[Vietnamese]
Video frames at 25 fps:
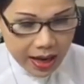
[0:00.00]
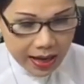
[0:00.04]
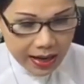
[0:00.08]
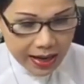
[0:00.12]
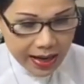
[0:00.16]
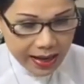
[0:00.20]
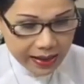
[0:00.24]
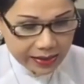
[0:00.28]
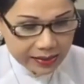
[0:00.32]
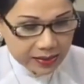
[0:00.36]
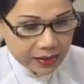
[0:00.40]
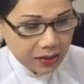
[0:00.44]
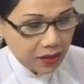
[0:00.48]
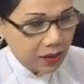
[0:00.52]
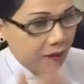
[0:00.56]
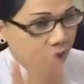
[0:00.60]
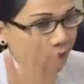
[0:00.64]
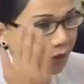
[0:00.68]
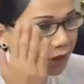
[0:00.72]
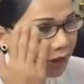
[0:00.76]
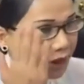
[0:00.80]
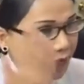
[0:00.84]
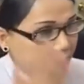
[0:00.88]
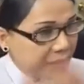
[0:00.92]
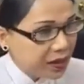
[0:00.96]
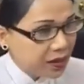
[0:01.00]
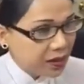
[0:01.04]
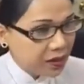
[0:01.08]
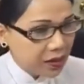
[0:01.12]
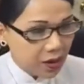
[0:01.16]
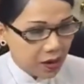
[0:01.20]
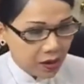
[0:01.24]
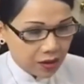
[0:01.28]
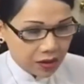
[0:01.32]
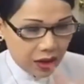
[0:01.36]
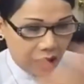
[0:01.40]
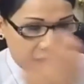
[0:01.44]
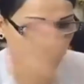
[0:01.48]
là sinh viên
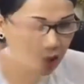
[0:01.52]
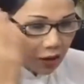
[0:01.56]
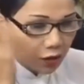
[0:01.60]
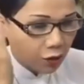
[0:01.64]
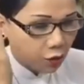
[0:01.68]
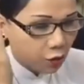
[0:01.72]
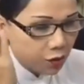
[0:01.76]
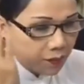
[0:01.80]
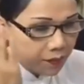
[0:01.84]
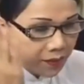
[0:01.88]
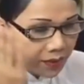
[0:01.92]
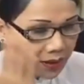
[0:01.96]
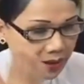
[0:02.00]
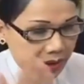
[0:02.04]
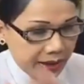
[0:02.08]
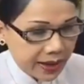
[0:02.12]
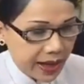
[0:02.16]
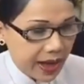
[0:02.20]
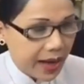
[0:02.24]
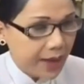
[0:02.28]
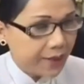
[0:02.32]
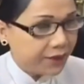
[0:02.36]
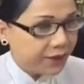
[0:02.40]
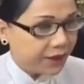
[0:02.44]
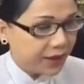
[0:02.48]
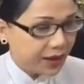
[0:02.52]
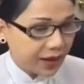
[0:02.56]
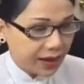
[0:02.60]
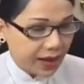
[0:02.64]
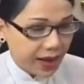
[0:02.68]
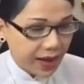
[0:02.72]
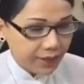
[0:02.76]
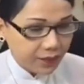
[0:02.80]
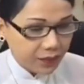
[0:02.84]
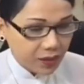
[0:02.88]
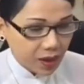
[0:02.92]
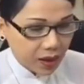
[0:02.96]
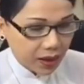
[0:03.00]
thời của miền Nam Việt
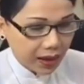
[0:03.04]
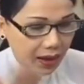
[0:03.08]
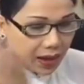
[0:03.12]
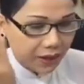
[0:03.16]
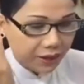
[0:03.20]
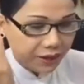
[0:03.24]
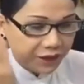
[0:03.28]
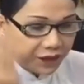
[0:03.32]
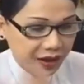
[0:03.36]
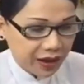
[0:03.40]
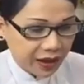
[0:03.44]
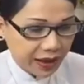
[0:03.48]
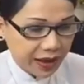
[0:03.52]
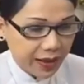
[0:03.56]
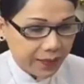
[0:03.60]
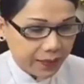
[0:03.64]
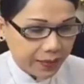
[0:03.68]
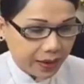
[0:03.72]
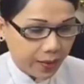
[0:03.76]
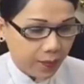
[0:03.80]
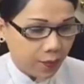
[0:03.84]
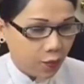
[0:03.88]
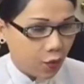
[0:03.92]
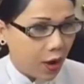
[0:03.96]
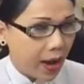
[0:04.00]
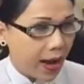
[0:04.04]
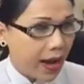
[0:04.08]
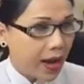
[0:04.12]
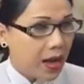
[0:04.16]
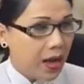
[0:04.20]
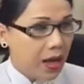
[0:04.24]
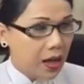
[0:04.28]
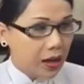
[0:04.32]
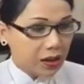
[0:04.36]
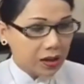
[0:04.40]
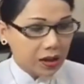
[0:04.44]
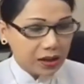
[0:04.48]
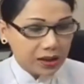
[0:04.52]
Nam tức là Việt Nam Cộng Hòa
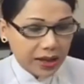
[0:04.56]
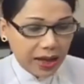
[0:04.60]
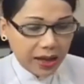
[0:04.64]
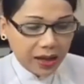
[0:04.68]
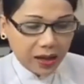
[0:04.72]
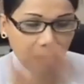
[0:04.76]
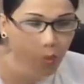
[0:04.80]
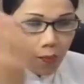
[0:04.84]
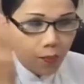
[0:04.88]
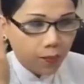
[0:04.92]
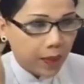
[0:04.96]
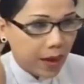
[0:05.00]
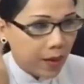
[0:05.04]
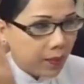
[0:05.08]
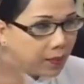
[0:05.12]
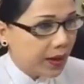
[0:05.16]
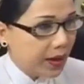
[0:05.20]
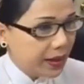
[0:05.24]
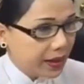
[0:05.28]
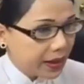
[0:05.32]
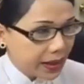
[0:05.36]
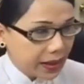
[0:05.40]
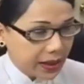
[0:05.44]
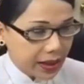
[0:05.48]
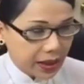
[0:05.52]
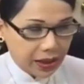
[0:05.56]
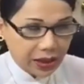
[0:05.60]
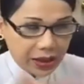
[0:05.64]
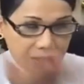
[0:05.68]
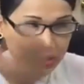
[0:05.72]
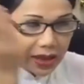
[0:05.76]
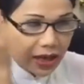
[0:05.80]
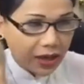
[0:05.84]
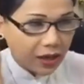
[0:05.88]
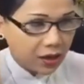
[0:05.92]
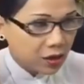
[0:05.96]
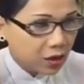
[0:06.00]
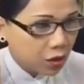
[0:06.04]
người ta không đồng ý cái gì người
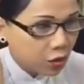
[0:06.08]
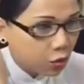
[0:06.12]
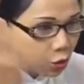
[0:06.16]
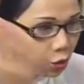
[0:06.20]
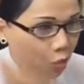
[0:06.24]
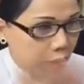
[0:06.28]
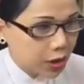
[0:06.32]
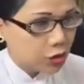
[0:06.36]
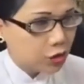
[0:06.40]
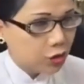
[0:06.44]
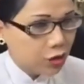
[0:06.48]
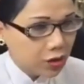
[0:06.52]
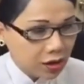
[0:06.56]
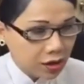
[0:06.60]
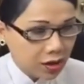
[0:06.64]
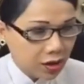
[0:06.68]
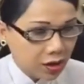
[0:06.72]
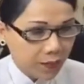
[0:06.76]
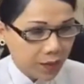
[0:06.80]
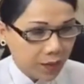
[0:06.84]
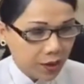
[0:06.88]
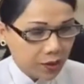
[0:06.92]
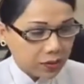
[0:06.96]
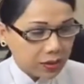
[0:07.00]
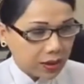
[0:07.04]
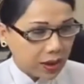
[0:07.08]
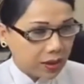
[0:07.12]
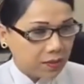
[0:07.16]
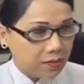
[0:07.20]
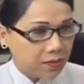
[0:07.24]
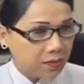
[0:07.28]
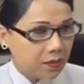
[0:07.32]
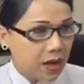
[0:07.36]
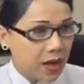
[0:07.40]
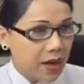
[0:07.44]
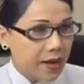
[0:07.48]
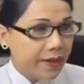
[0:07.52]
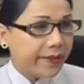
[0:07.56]
ta được quyền xuống đường biểu
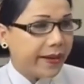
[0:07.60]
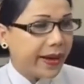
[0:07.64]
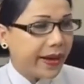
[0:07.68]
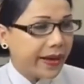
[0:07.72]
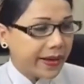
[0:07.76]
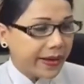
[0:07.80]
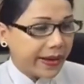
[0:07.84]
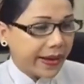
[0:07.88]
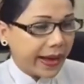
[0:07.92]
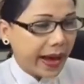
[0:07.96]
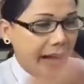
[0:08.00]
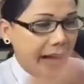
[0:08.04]
tình ngay